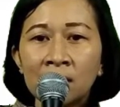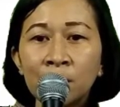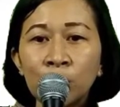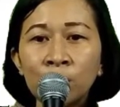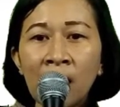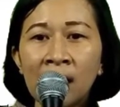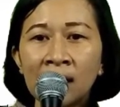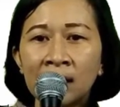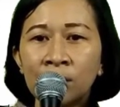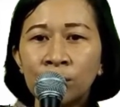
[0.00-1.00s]
Sebelum
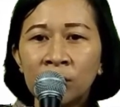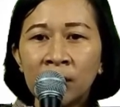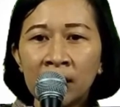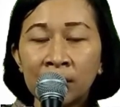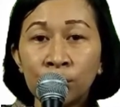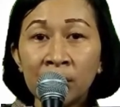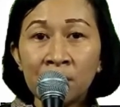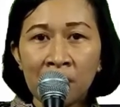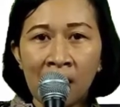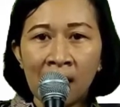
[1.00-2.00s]
hari ujian itu
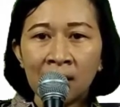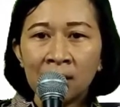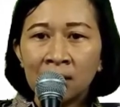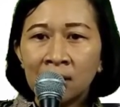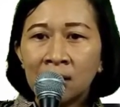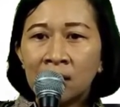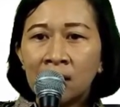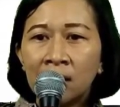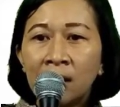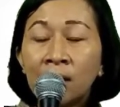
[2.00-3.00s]
tiba,
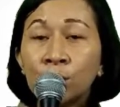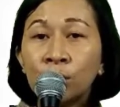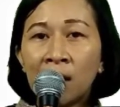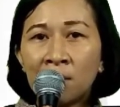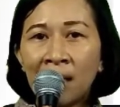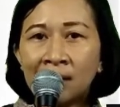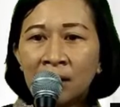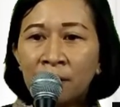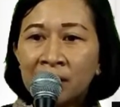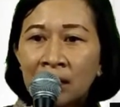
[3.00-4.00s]
ia sudah
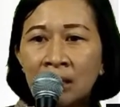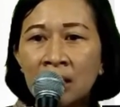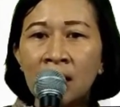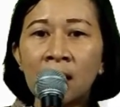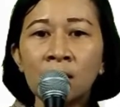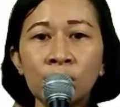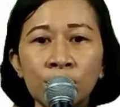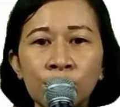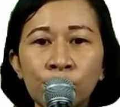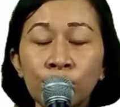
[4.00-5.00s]
melatih fisiknya
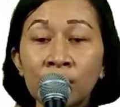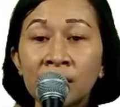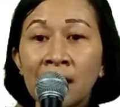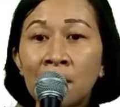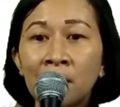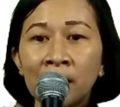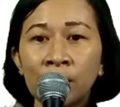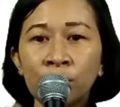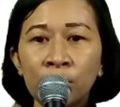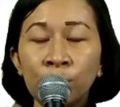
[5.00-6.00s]
untuk siap
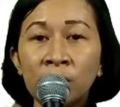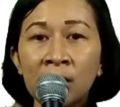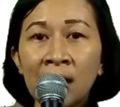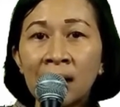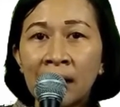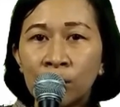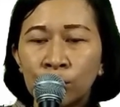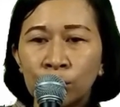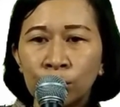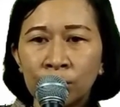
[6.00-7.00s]
mengikuti ujian naik
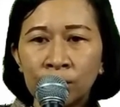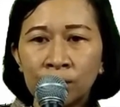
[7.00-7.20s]
gunung.